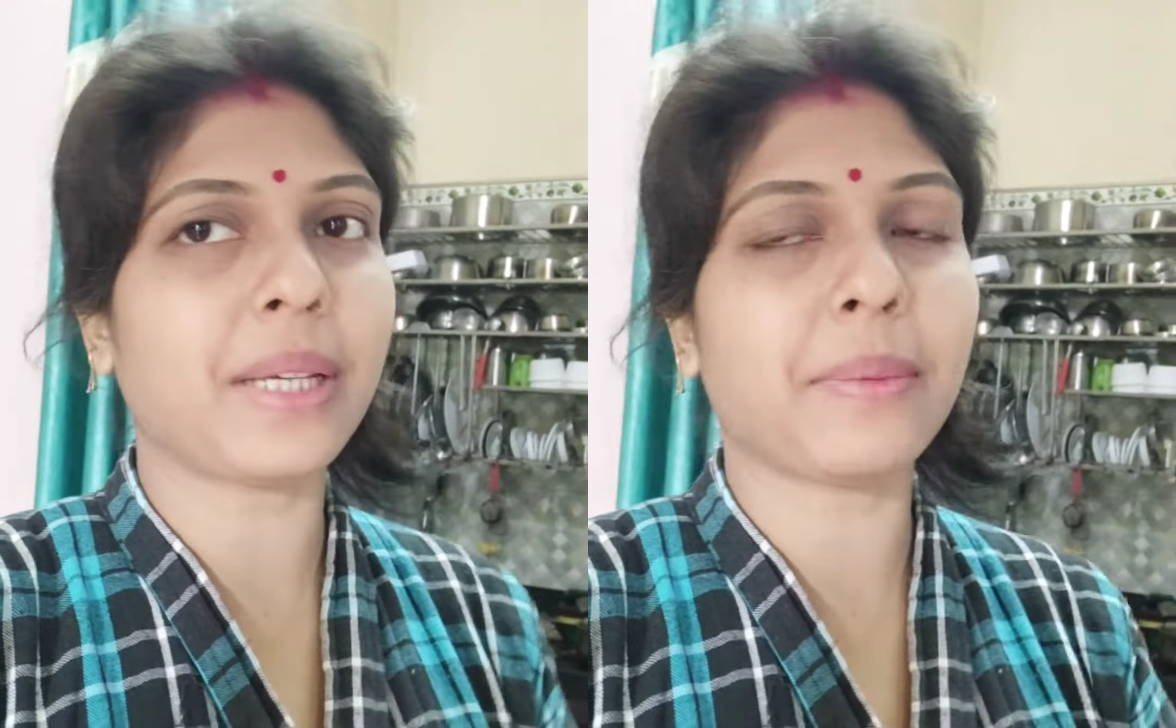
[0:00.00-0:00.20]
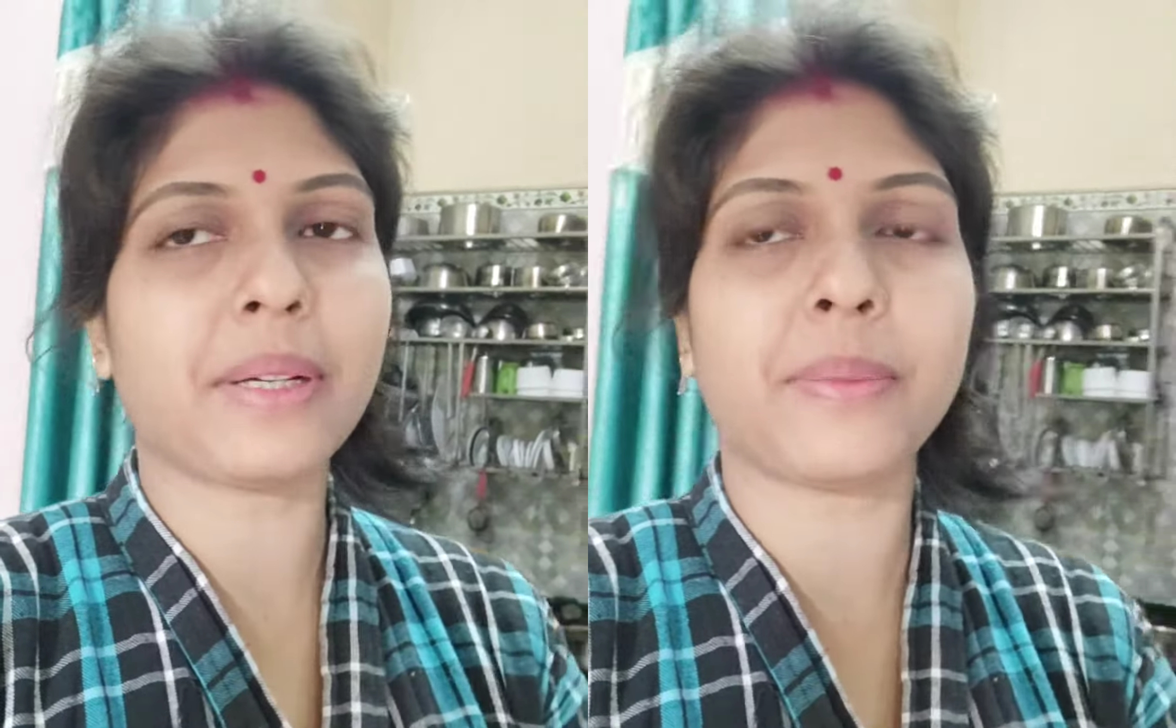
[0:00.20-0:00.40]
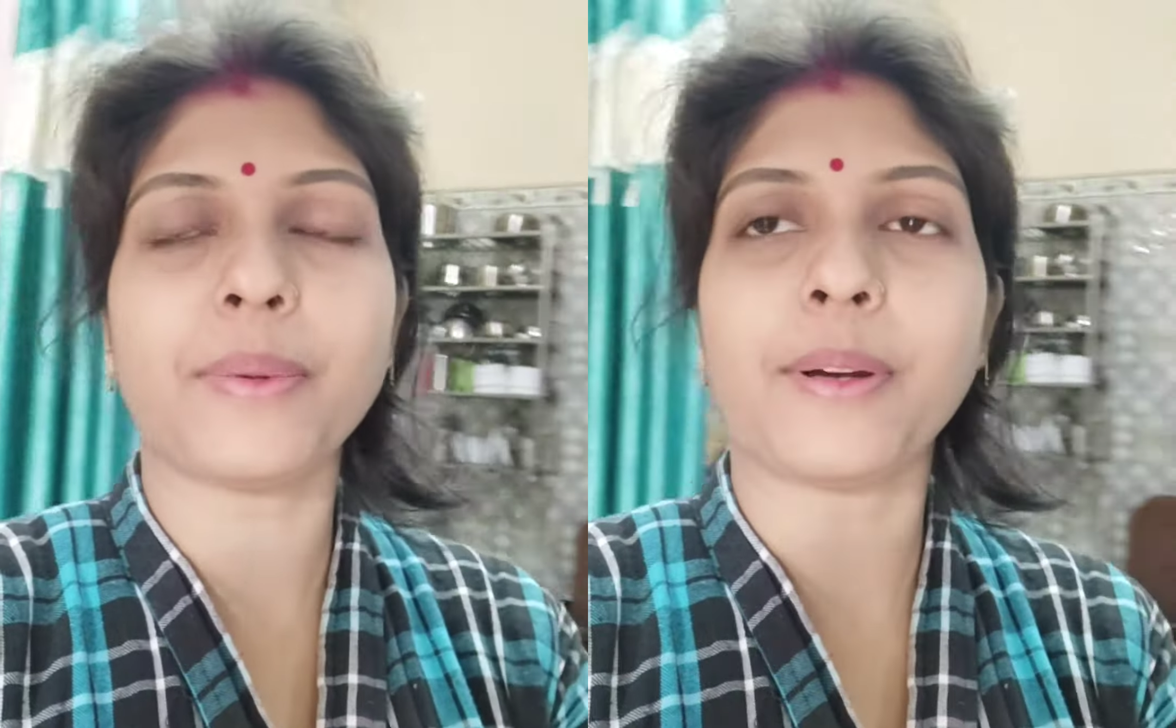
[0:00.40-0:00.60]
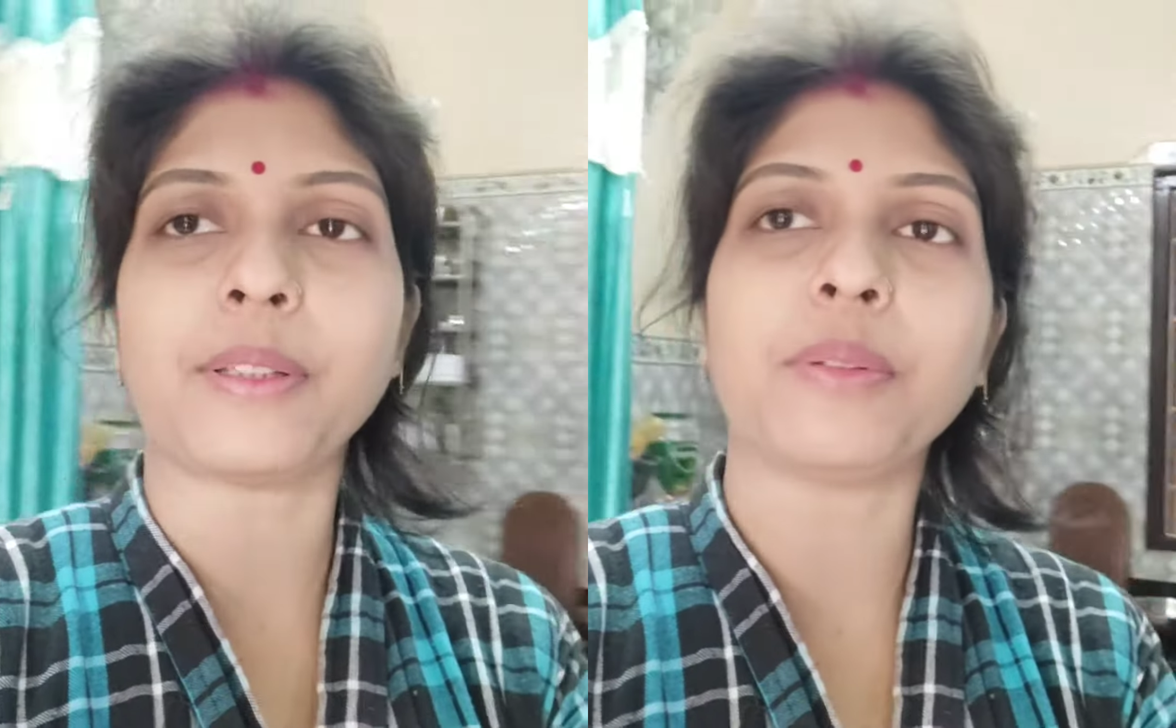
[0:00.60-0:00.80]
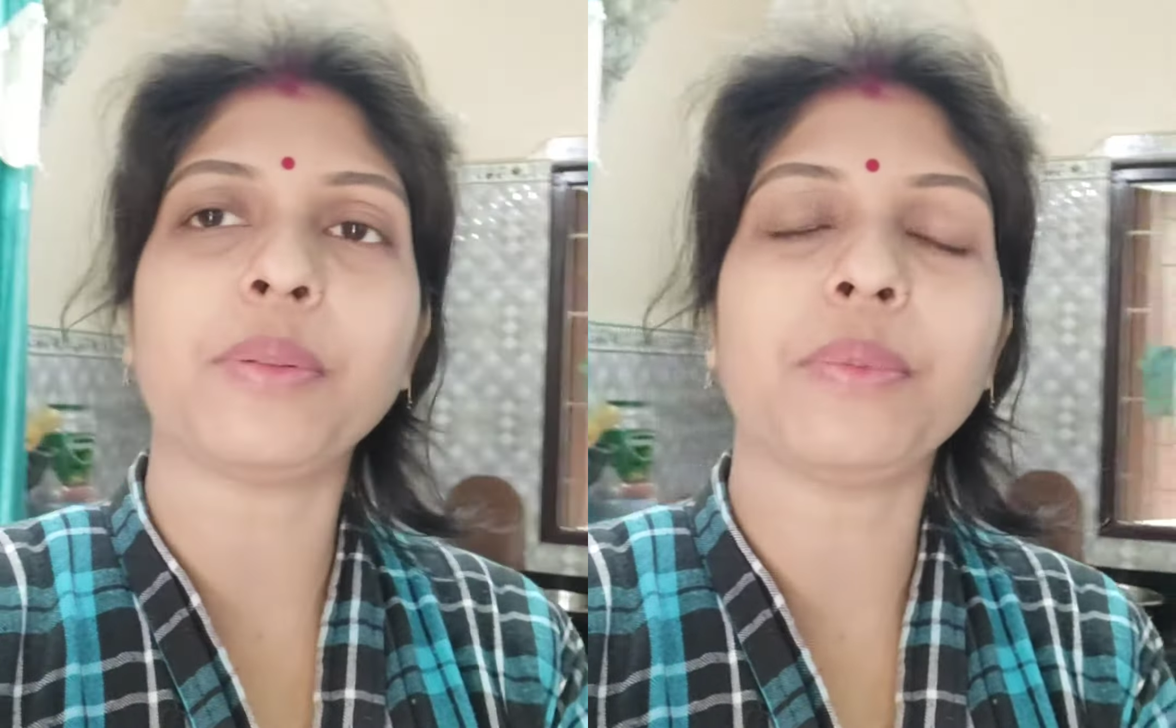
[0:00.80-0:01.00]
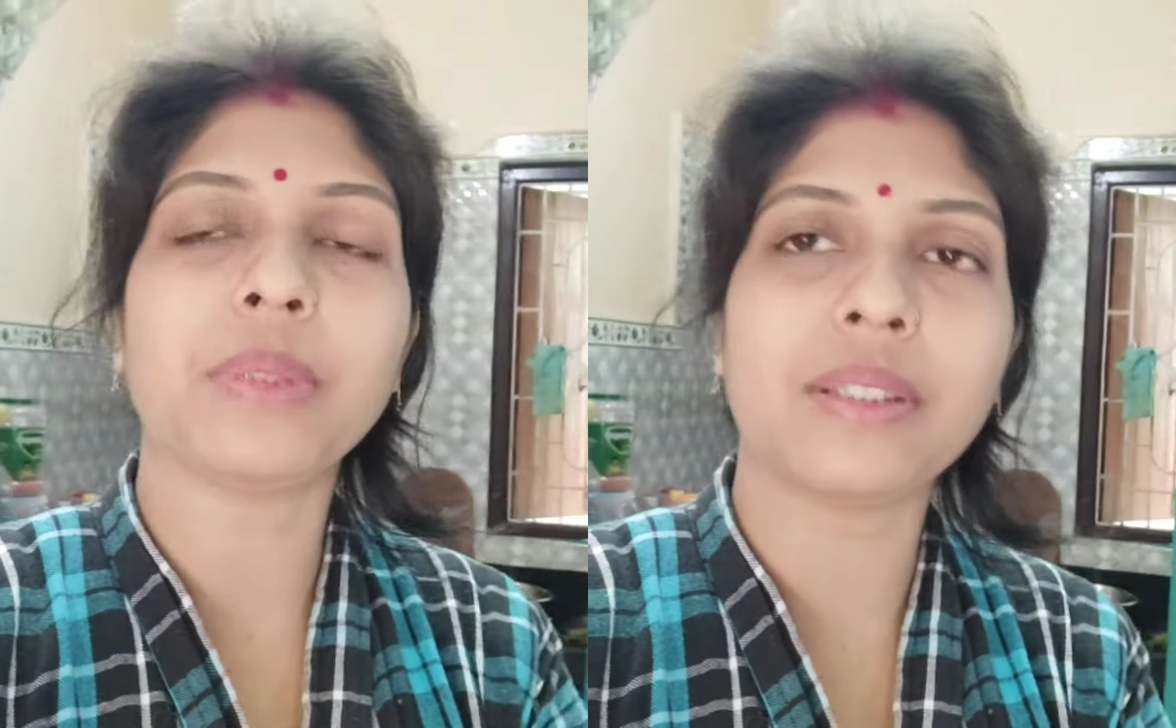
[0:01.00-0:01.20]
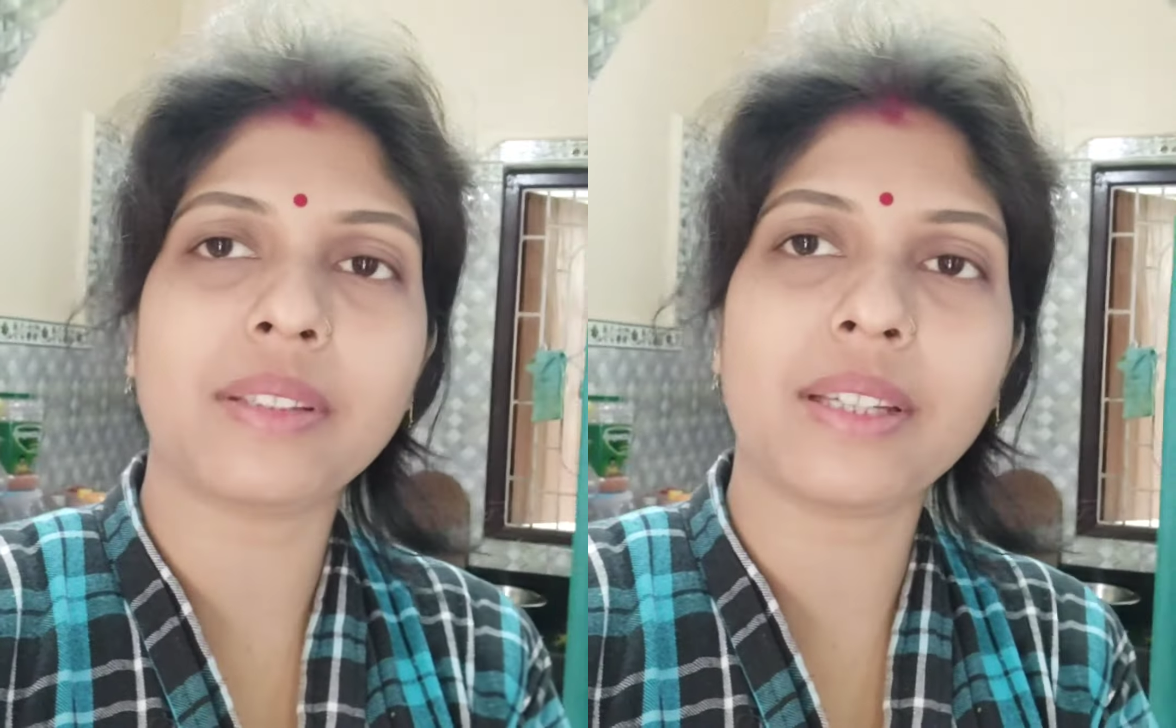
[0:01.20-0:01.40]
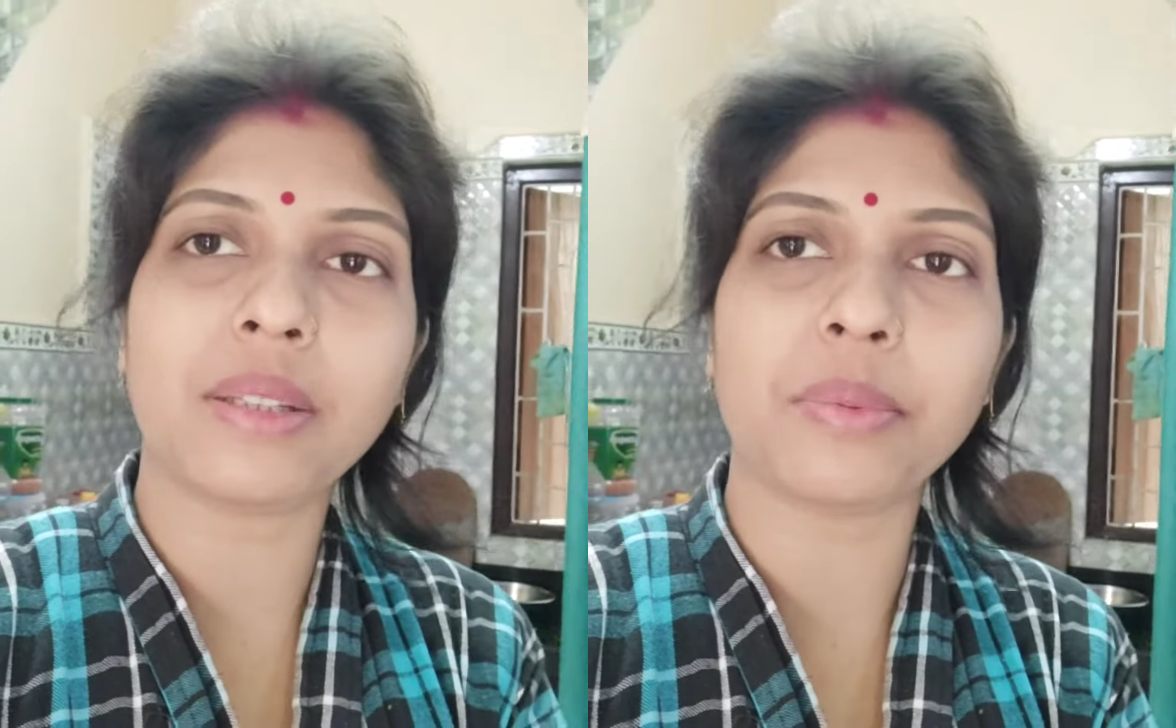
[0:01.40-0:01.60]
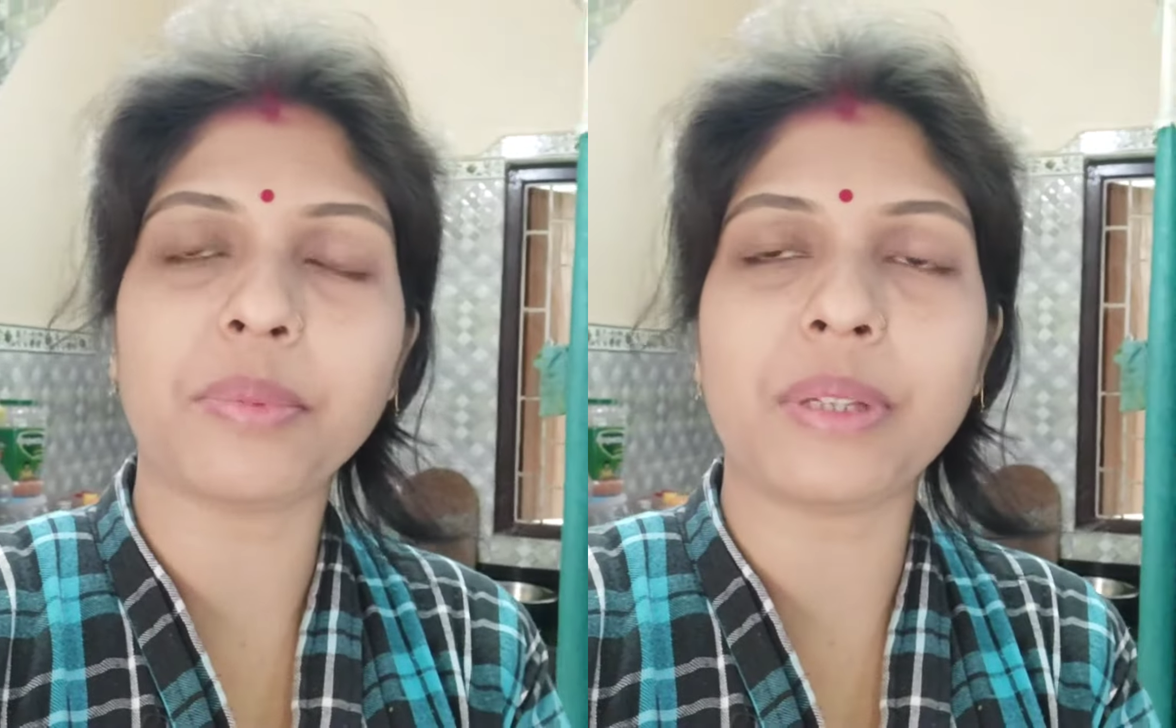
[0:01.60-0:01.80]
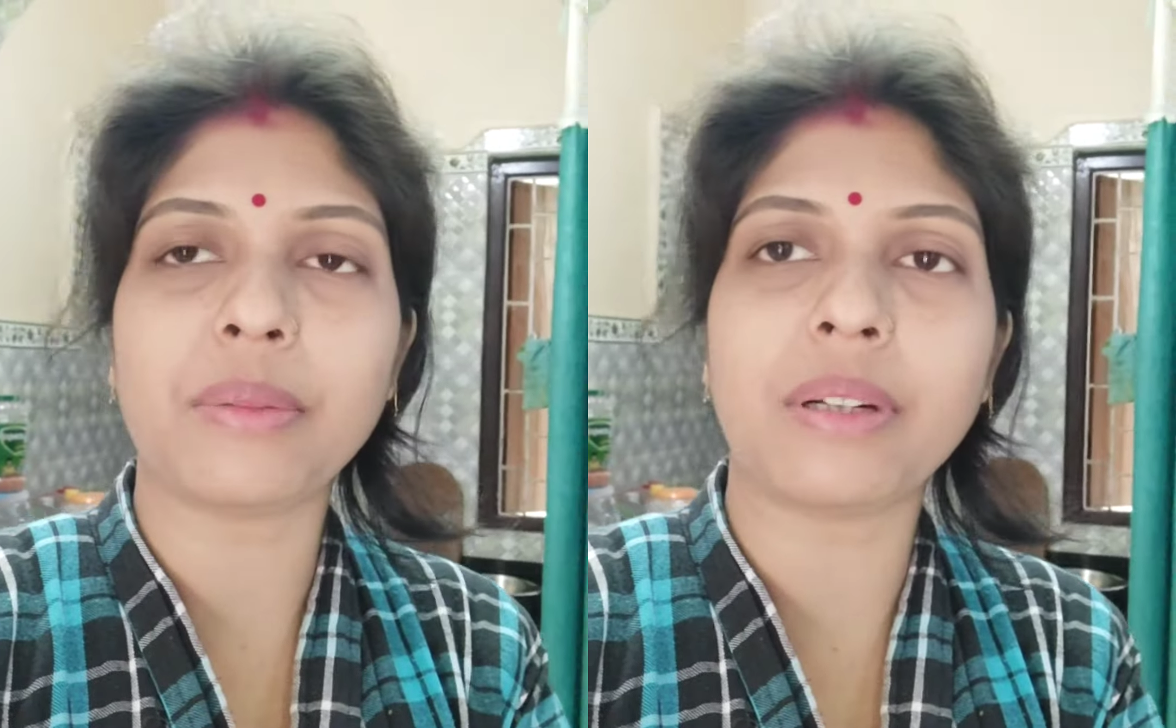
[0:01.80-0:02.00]
বিয়ে বাড়ির ব্লগটাও তোমাদের দিয়ে দেবো
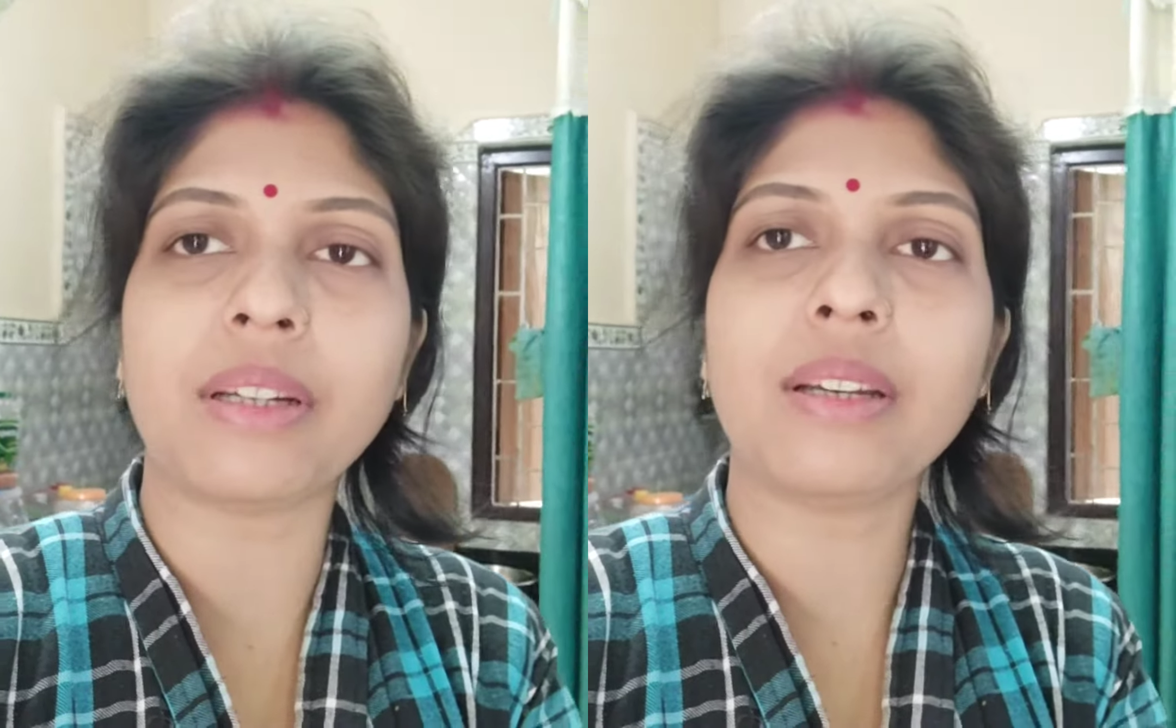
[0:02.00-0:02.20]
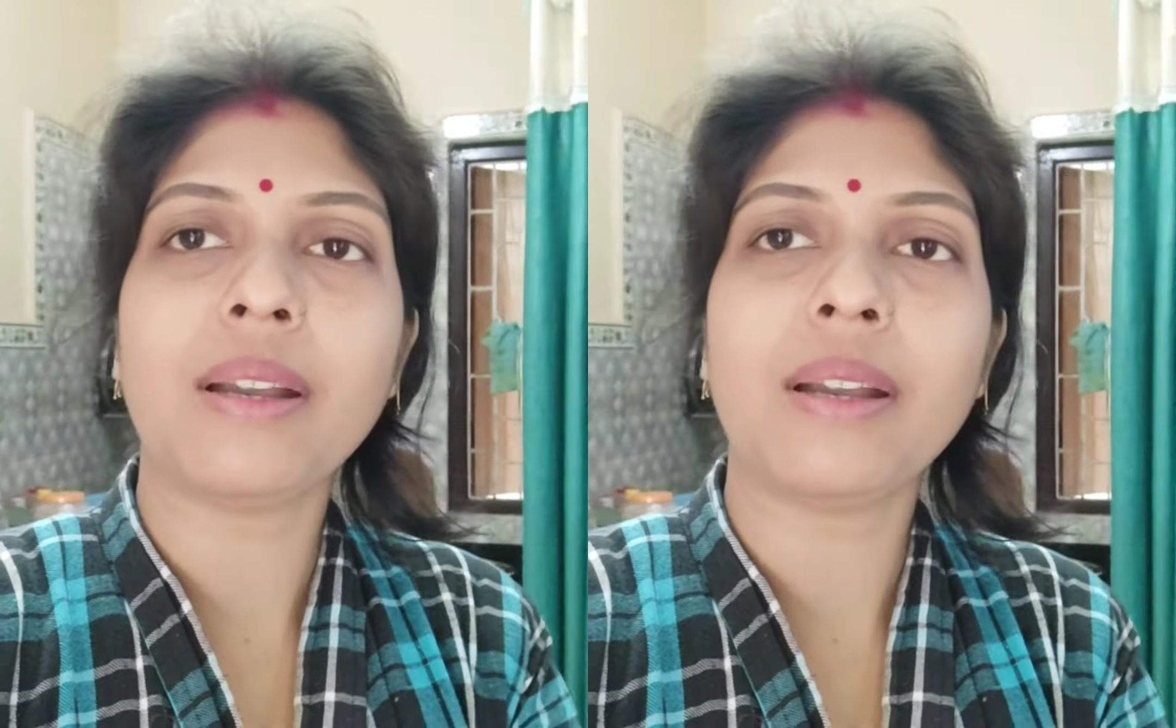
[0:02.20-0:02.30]
বিয়ে বাড়ি